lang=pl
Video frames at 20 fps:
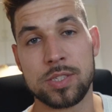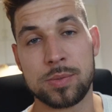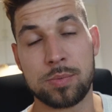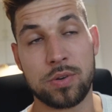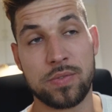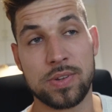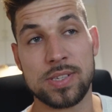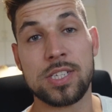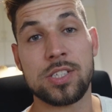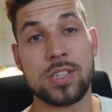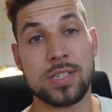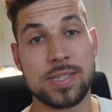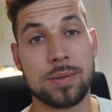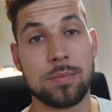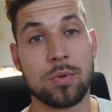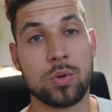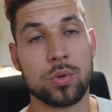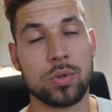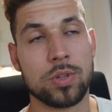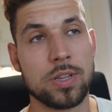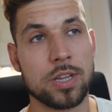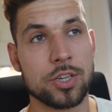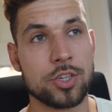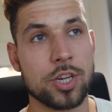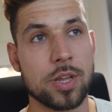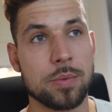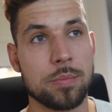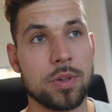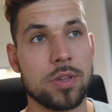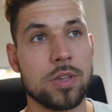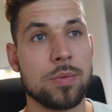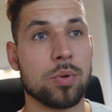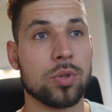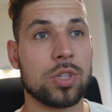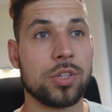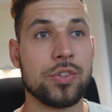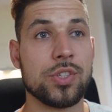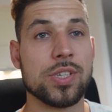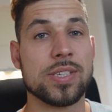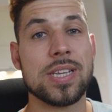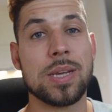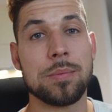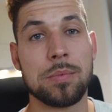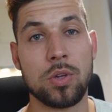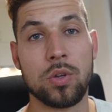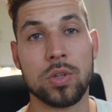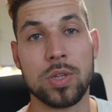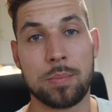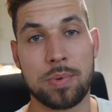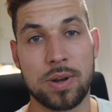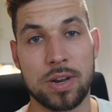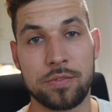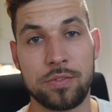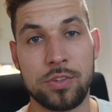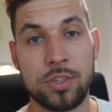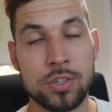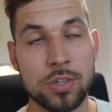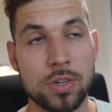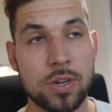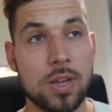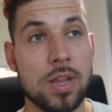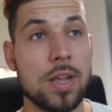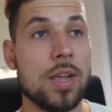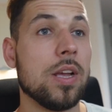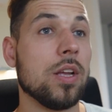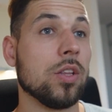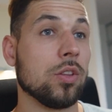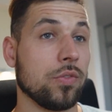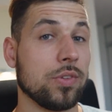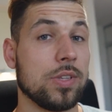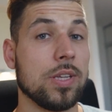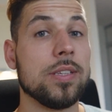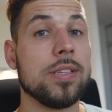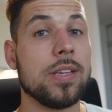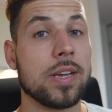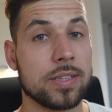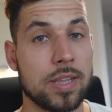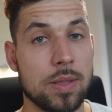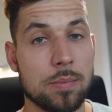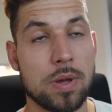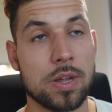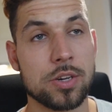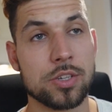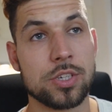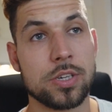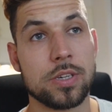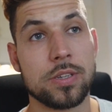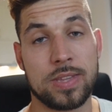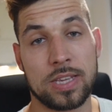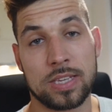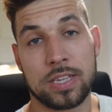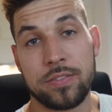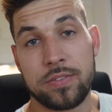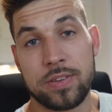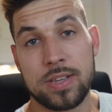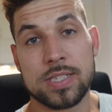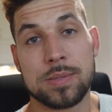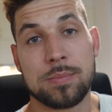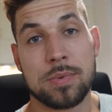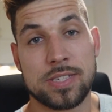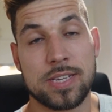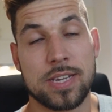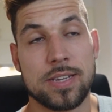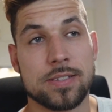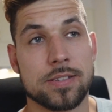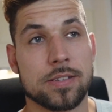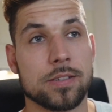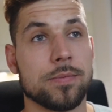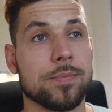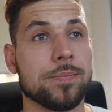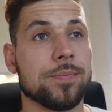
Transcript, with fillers: sprowadzacie samochód dla siebie i potraficie sami go naprawić, to wtedy jak najbardziej taki wyjazd ma sens.